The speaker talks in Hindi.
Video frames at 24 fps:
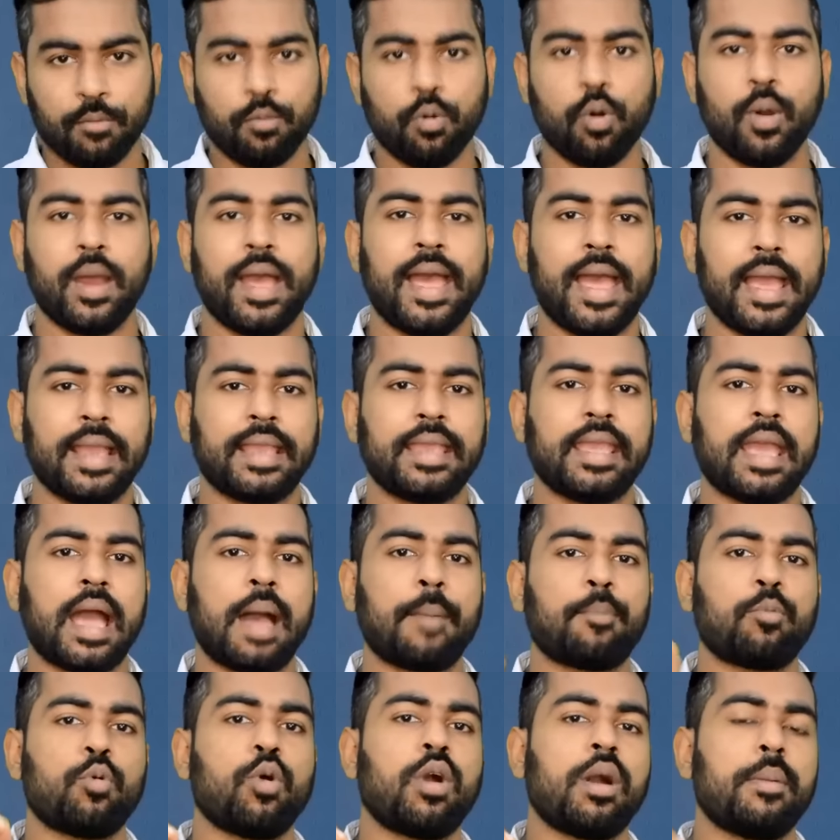वो है कि
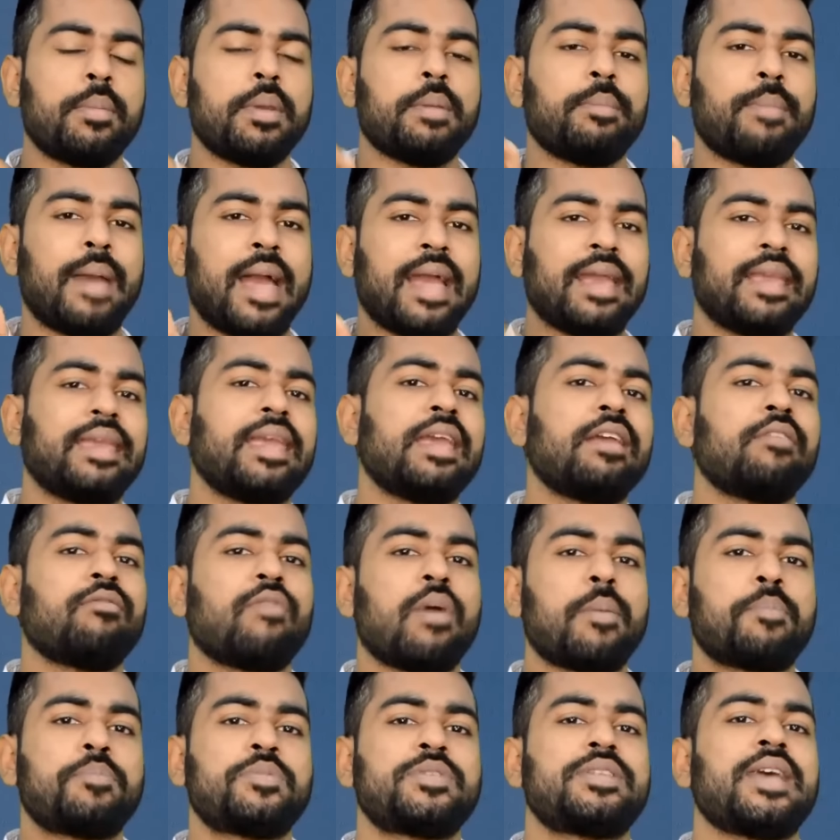आपको कभी बैंकिंग
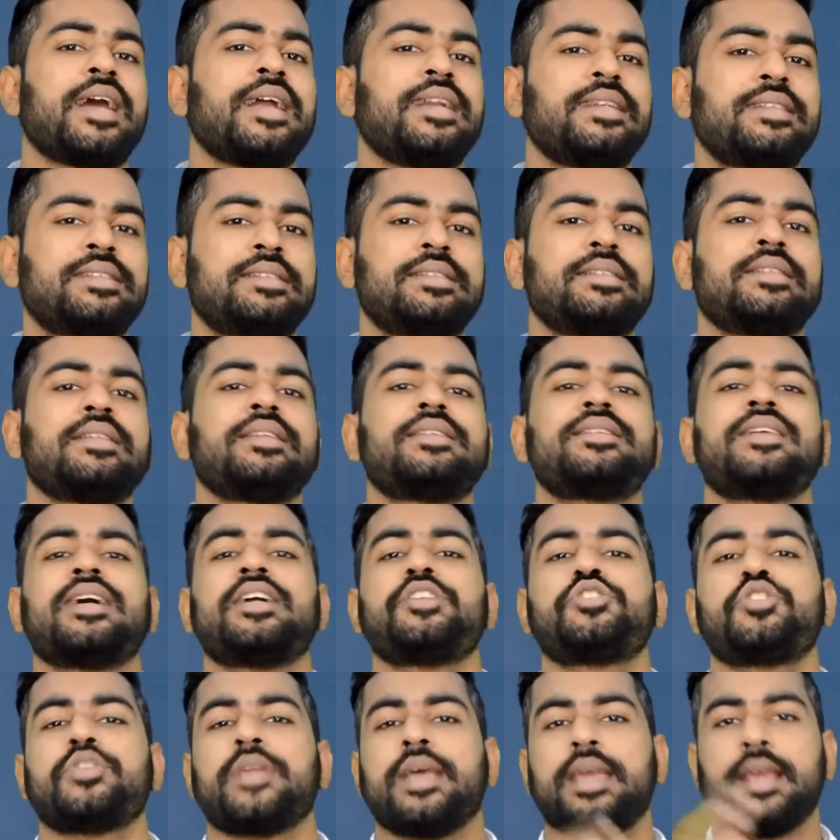वेबसाइट
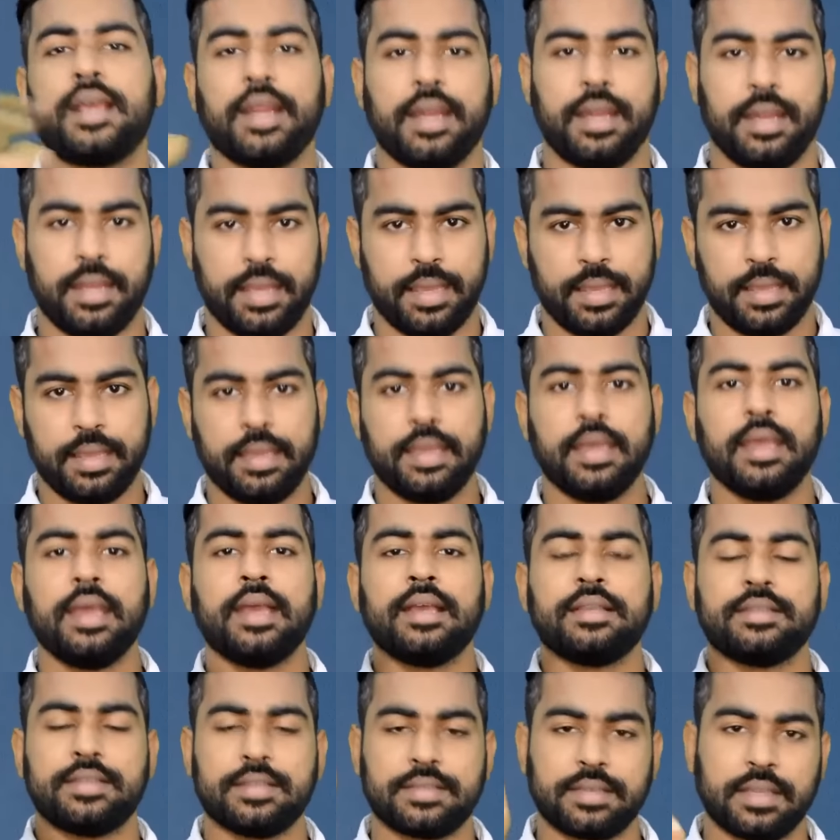सर्च नहीं करनी है
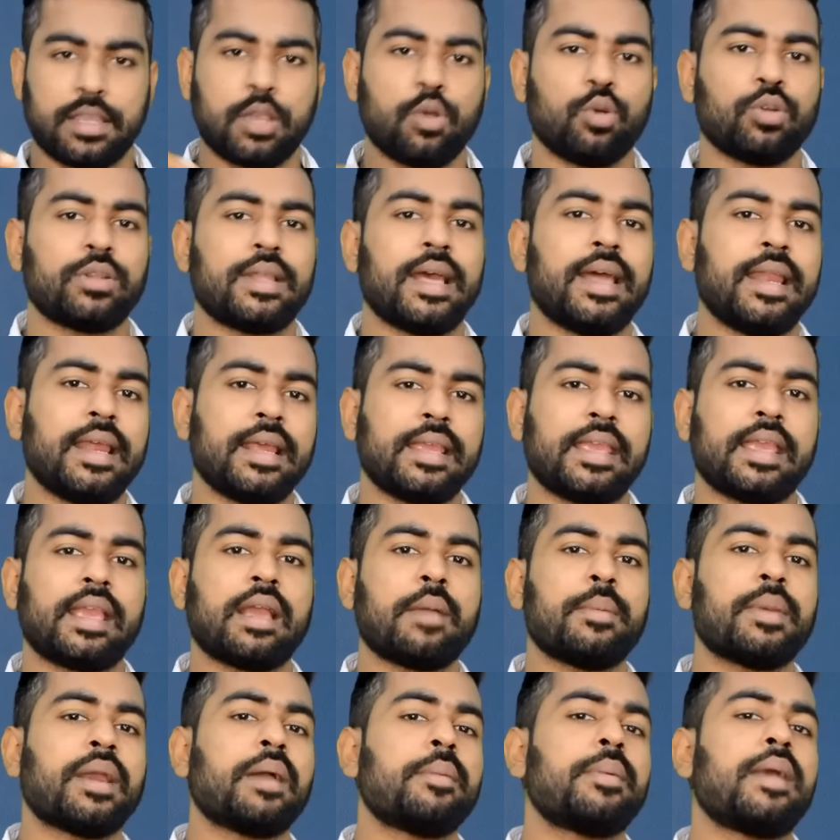जैसे कि होता है ना कि
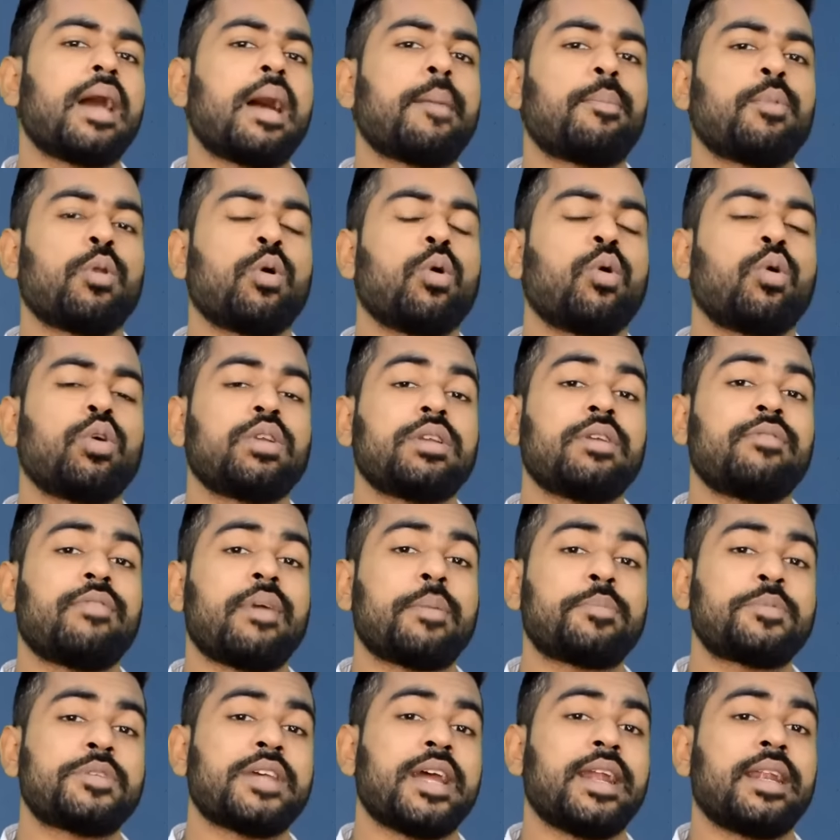कभी कभी आप लोगों को जब
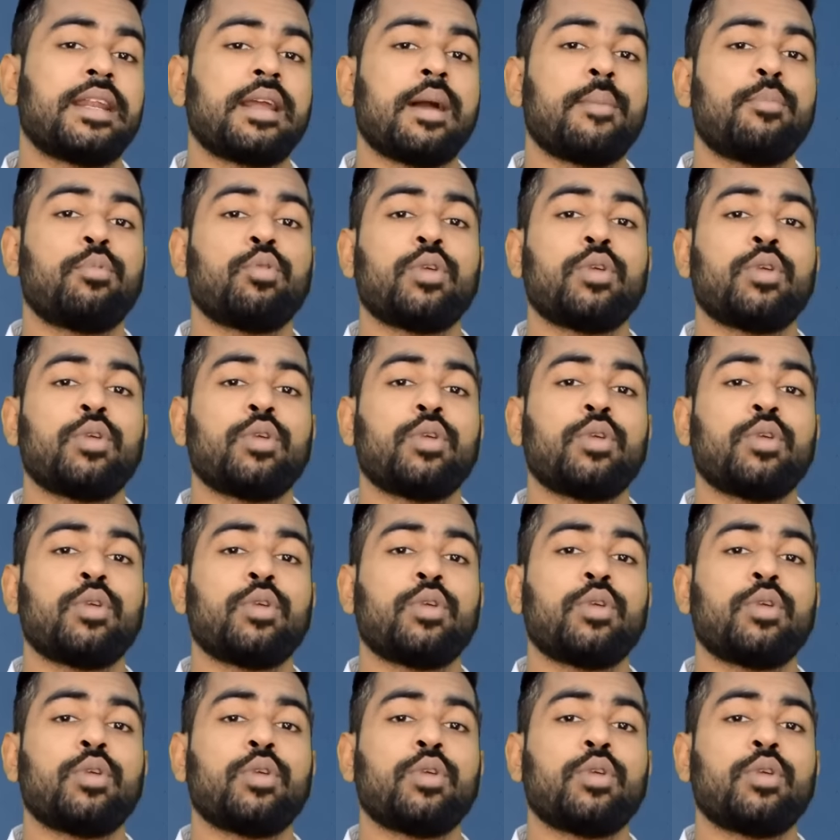वेबसाइट का